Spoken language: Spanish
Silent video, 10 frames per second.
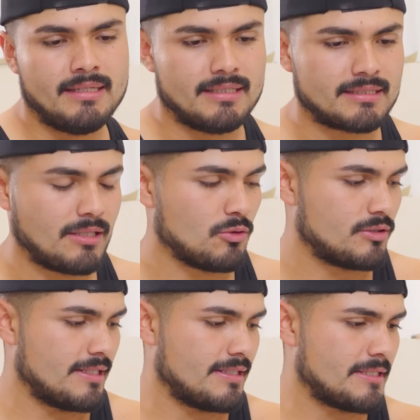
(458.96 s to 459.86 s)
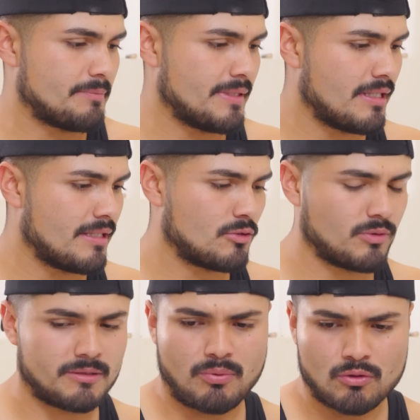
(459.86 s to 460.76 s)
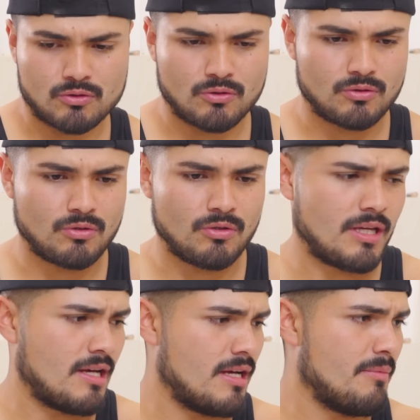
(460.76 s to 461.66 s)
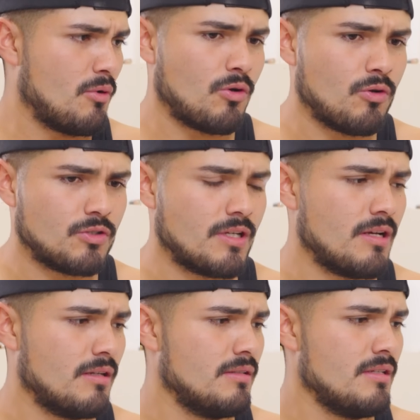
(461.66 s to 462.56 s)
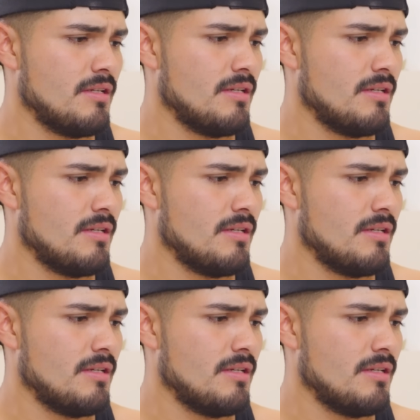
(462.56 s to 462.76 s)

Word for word: Es que usted se despide de su esposo toda amorosa